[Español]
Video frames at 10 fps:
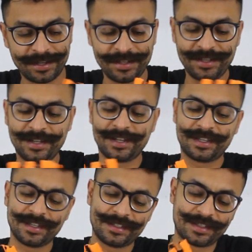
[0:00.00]
Y
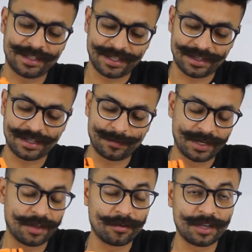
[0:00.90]
aquí está
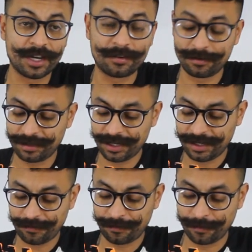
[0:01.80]
terminado ya con
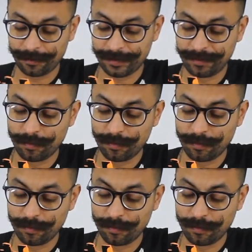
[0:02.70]
el foamy